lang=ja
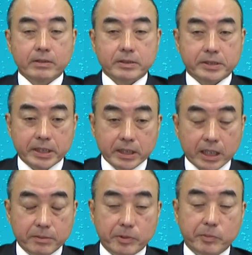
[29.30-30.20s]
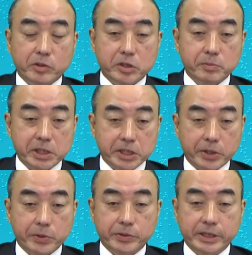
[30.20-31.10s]
前回も申しました
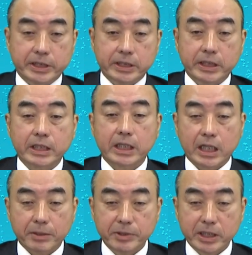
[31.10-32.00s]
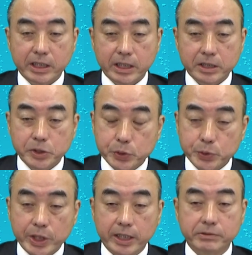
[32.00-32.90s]
ように、神名が十
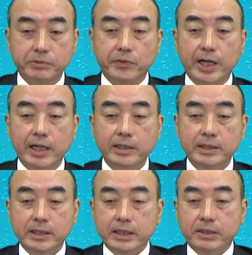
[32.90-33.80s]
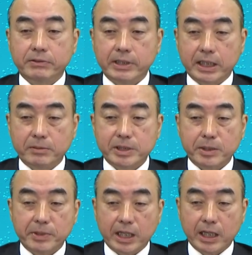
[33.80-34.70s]
あるのは、親神
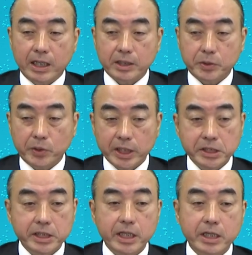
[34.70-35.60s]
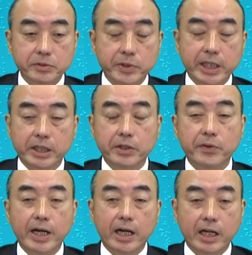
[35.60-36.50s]
様が戸柱あるわけで
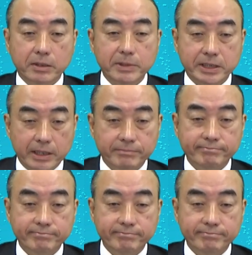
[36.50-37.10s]
はありません。